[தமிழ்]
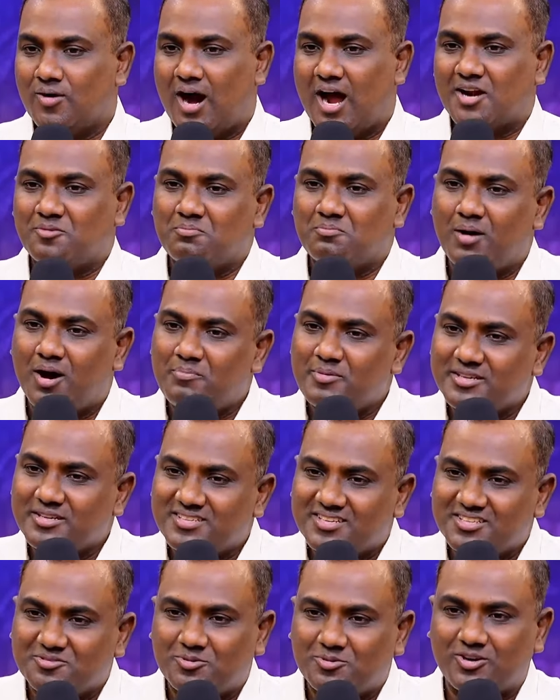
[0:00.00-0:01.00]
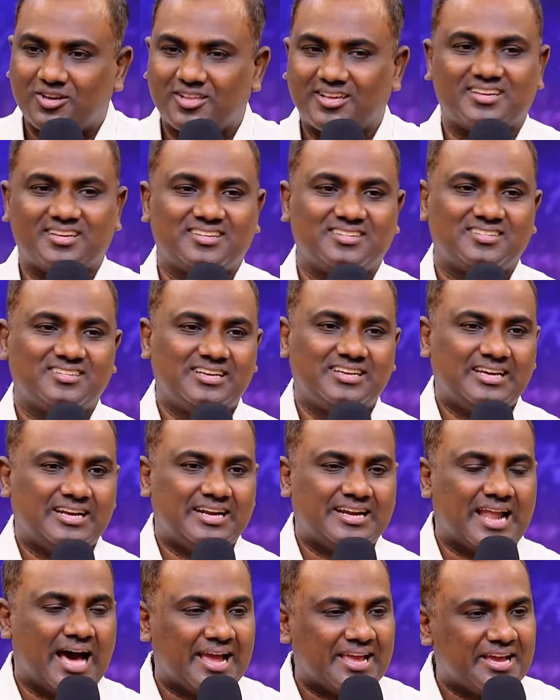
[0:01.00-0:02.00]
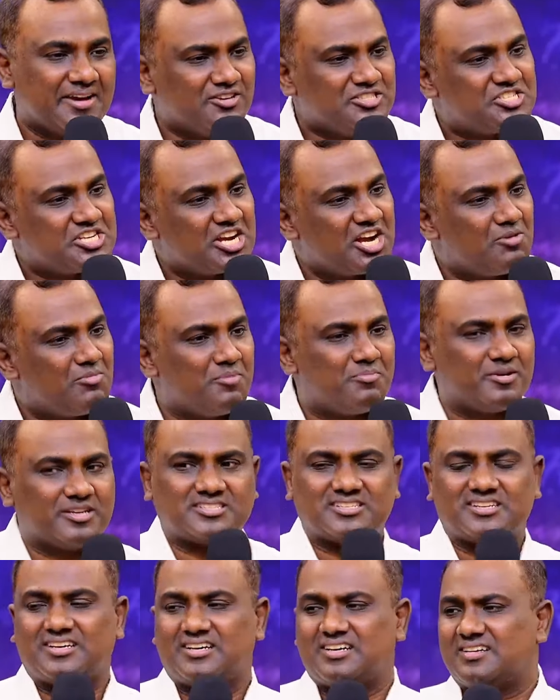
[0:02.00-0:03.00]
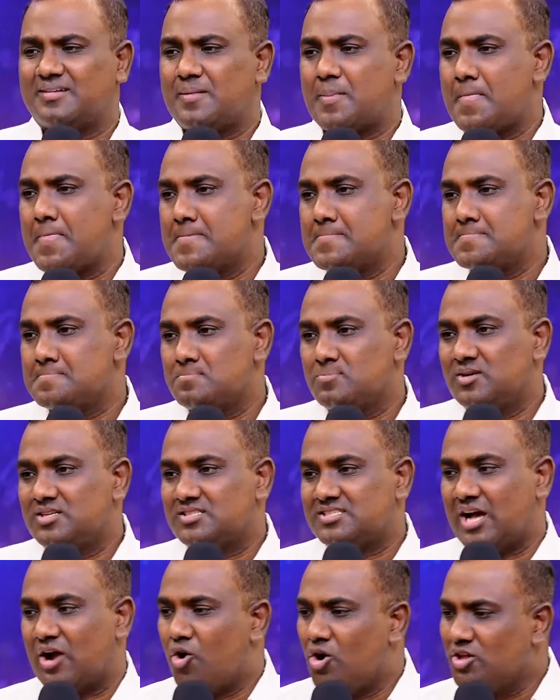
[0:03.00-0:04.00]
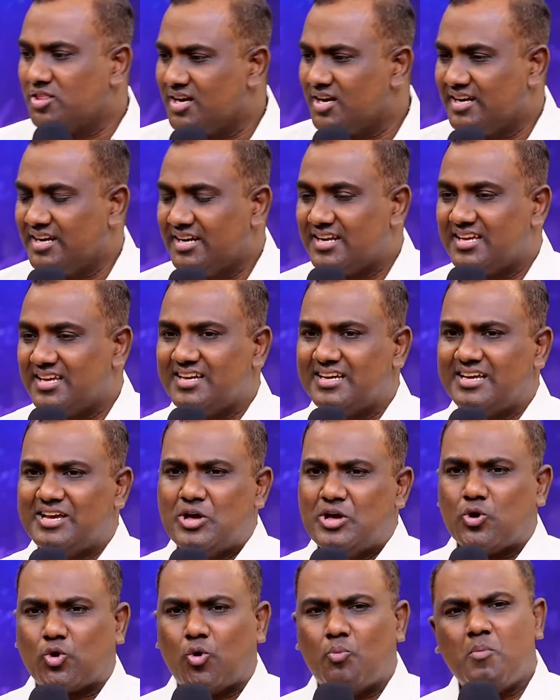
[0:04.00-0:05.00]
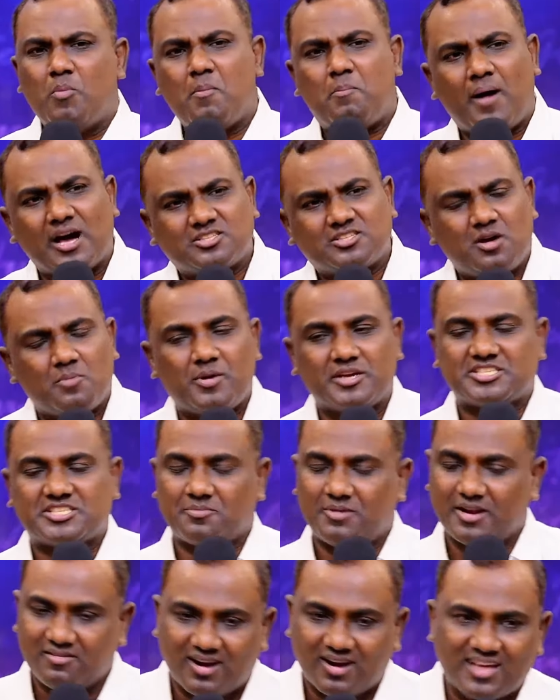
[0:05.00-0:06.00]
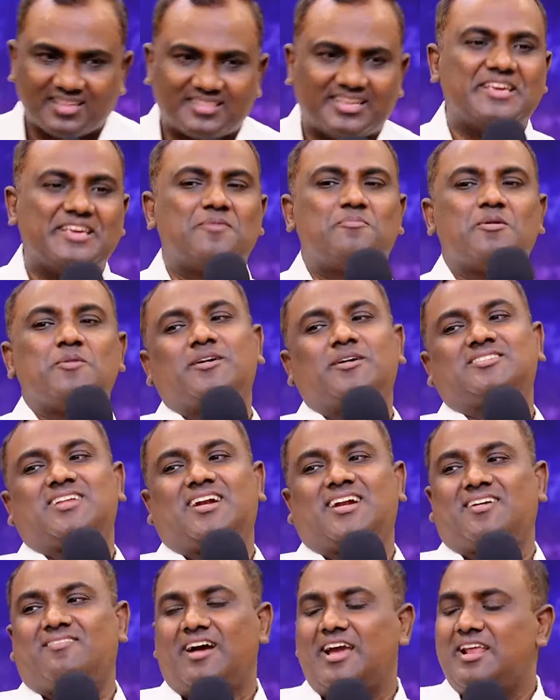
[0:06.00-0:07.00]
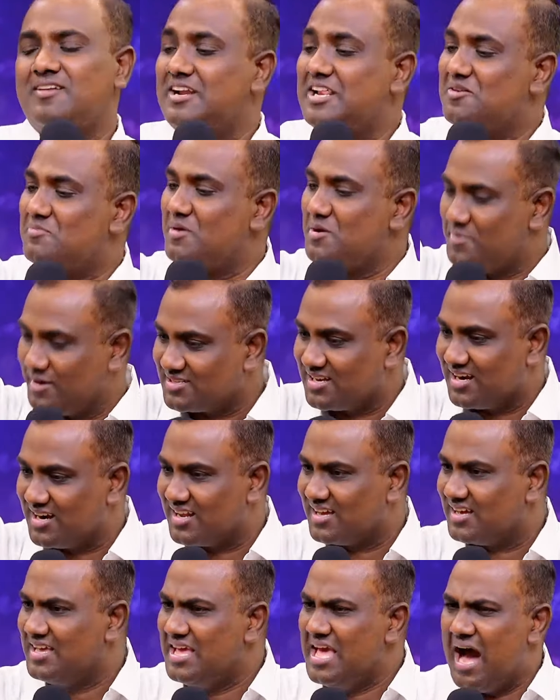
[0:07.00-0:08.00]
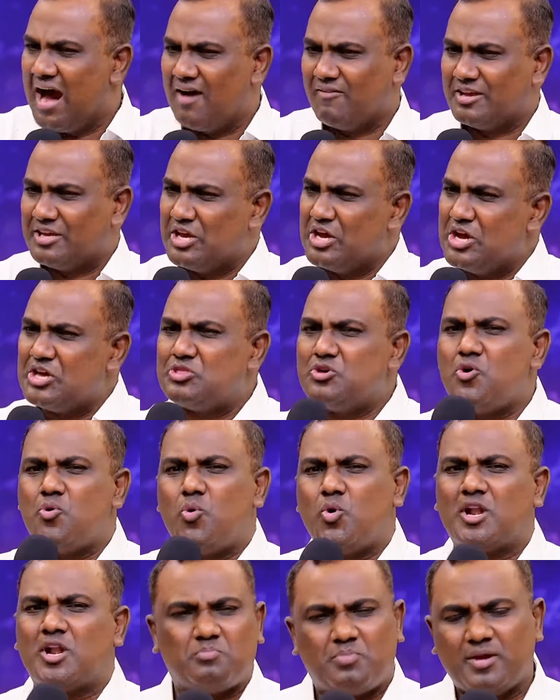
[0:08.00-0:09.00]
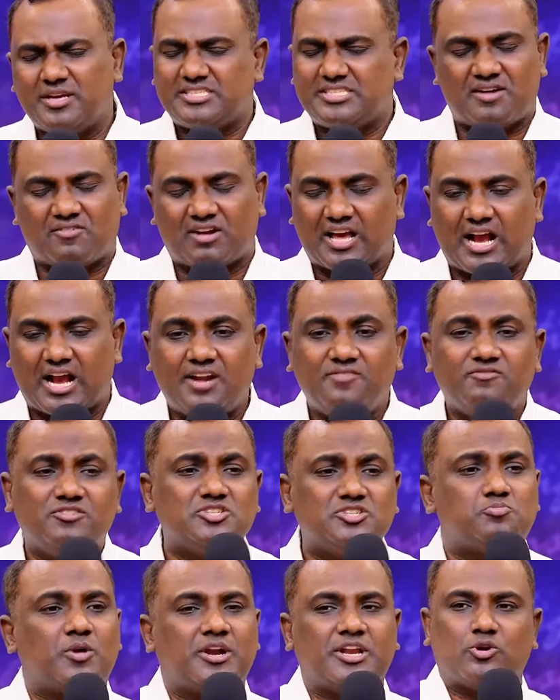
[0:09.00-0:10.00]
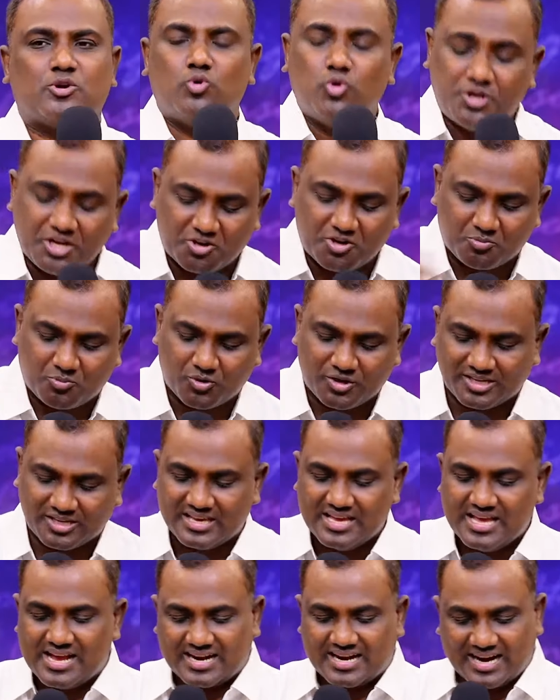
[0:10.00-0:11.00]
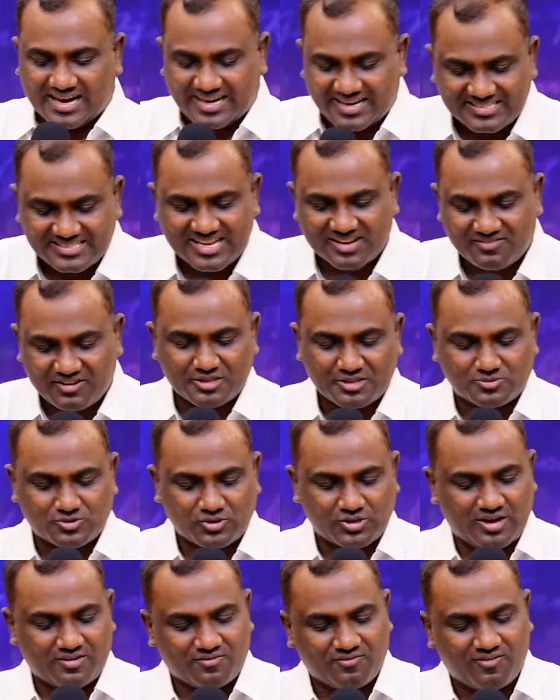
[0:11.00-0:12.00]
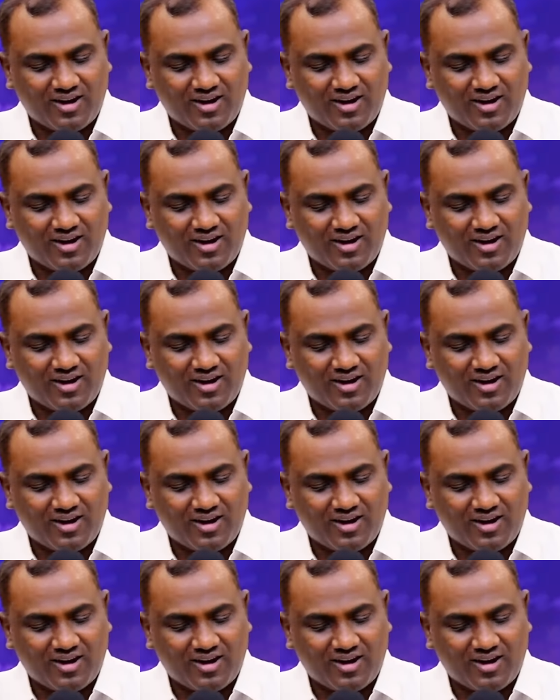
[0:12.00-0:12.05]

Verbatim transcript: அன்பா பேசுறது போல நயவஞ்சகமா பேசினான் சகோதரன் கிட்ட ரொம்ப பாசமா பேசுற மாதிரி வாடா தனியா போய் பேசலாம்டா வயல்வெளியில போய் பேசலாம்டா அவன் ஏதோ ஒன்ன பேசி அவனை கன்வின்ஸ் பண்ணி கூட்டிட்டு போய் கடைசியில வேதம் சொல்லுது அவன்